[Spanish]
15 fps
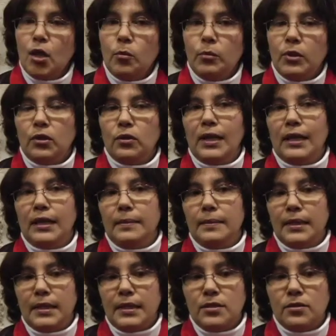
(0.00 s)
Bueno, a
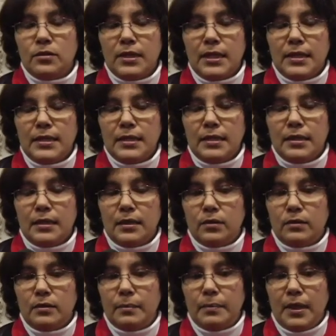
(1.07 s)
nivel nacional se tienen
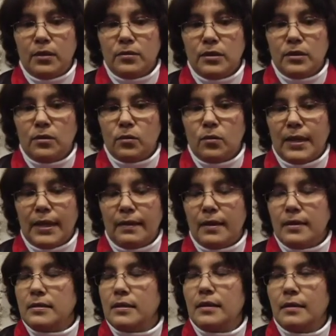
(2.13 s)
contemplados
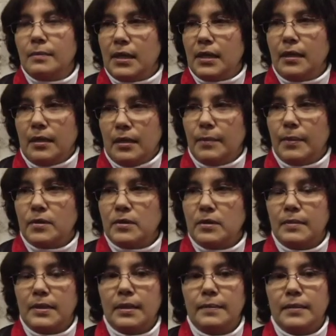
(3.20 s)
147 mil
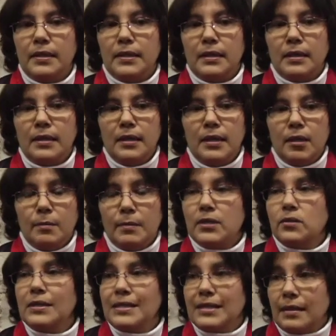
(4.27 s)
aproximadamente
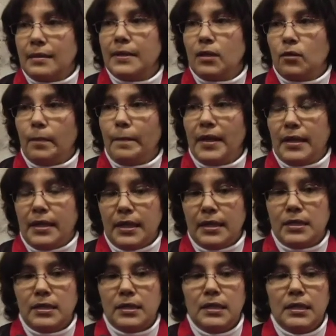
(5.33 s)
personas que viven con
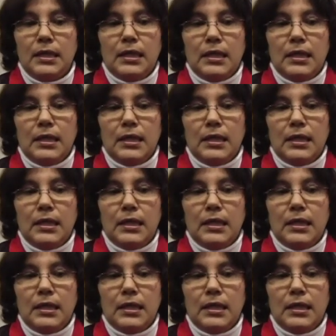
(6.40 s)
VIH.